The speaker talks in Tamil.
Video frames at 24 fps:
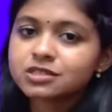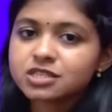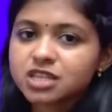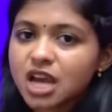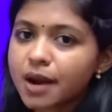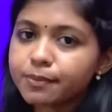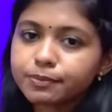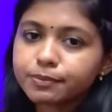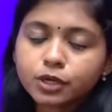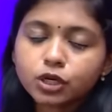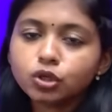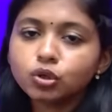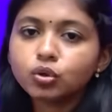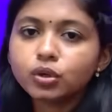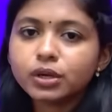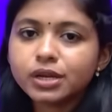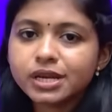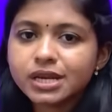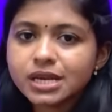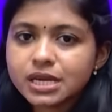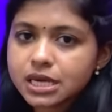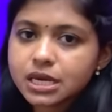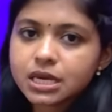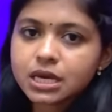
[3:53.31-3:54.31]
சாப்டர் டூ
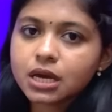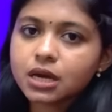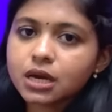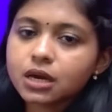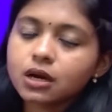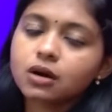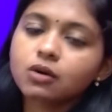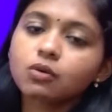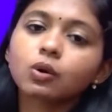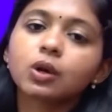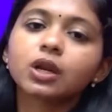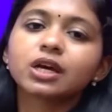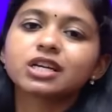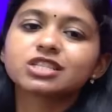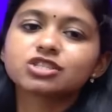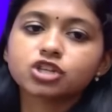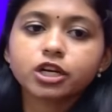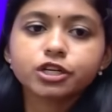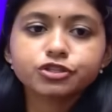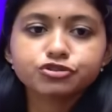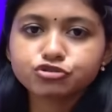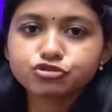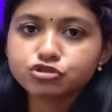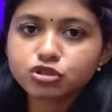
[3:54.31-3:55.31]
இன்னைக்கு உங்களுக்கு
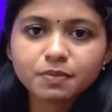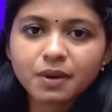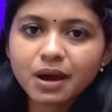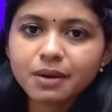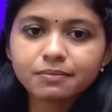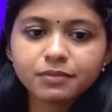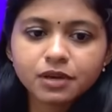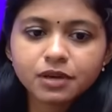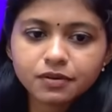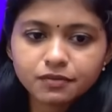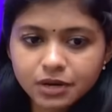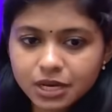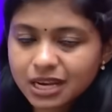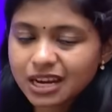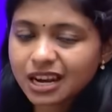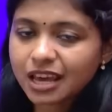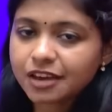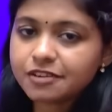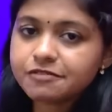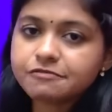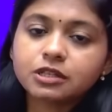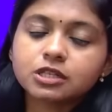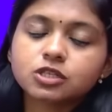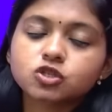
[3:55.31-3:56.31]
ஜனஸ்ருதி மேம் ஈவினிங்
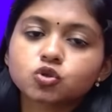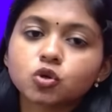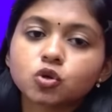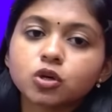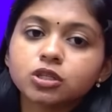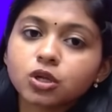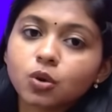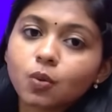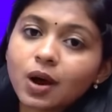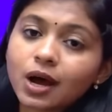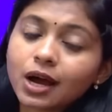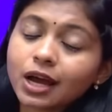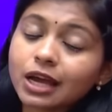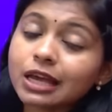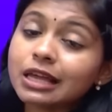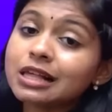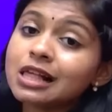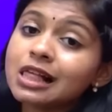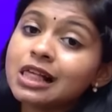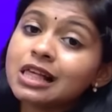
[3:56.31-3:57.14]
லைவ் வந்து சொல்லி தருவாங்க